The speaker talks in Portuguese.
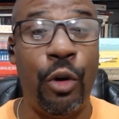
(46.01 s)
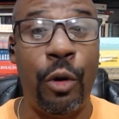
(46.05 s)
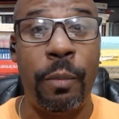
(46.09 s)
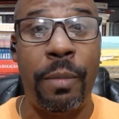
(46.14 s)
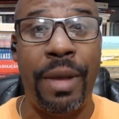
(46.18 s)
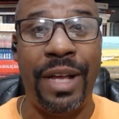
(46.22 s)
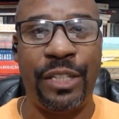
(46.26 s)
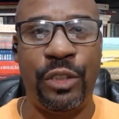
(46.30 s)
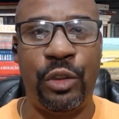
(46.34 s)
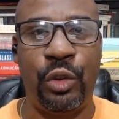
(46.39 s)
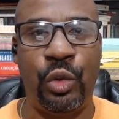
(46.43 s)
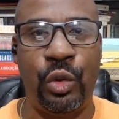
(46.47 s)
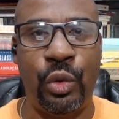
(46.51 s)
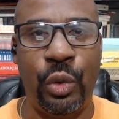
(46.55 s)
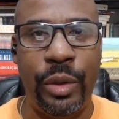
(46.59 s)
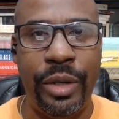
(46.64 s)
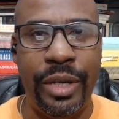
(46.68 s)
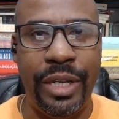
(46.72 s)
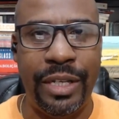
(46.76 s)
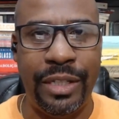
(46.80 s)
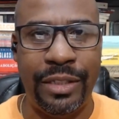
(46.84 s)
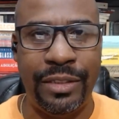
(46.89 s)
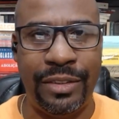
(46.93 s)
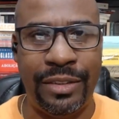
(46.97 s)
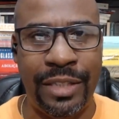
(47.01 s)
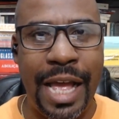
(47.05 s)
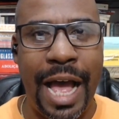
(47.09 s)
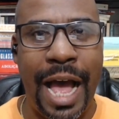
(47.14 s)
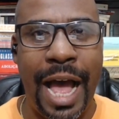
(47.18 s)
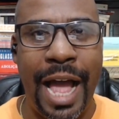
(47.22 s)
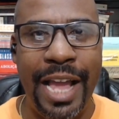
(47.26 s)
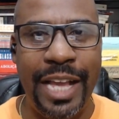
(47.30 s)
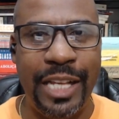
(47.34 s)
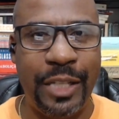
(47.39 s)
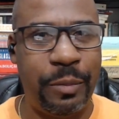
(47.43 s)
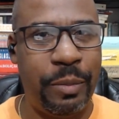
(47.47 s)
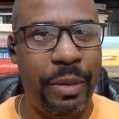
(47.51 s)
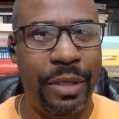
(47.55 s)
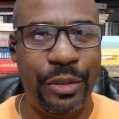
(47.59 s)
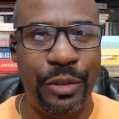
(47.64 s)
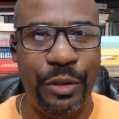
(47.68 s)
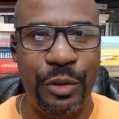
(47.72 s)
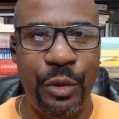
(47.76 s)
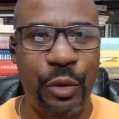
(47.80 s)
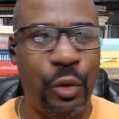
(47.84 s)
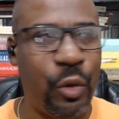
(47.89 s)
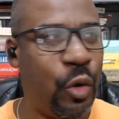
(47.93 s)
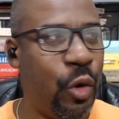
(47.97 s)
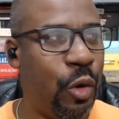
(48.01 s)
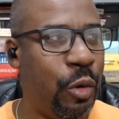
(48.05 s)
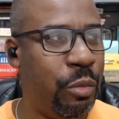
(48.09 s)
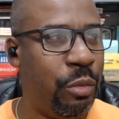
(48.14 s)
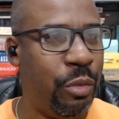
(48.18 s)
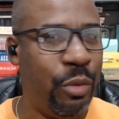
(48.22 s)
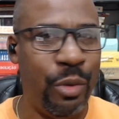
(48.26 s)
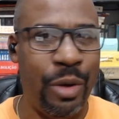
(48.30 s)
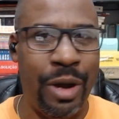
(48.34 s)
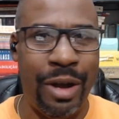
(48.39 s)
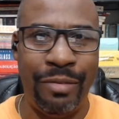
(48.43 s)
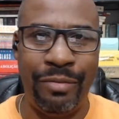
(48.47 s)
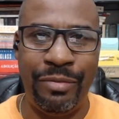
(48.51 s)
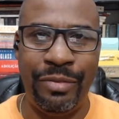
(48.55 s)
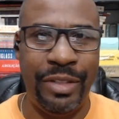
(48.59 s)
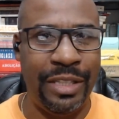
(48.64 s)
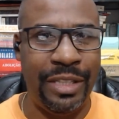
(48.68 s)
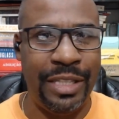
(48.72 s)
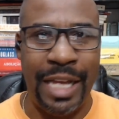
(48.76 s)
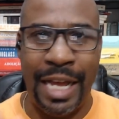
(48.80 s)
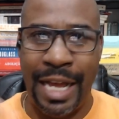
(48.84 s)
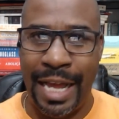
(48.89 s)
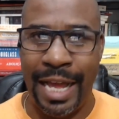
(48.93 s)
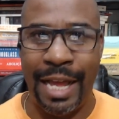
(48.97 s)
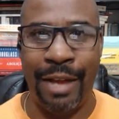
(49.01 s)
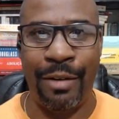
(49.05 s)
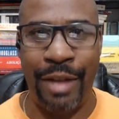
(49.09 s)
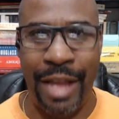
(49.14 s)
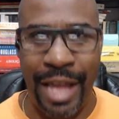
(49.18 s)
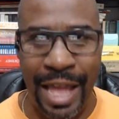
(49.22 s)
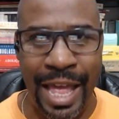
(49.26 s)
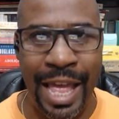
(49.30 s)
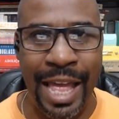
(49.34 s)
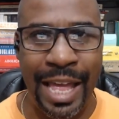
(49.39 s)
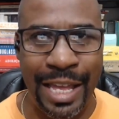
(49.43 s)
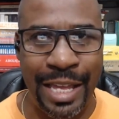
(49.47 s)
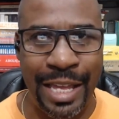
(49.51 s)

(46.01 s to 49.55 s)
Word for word: a respeito de como a vida é e funciona,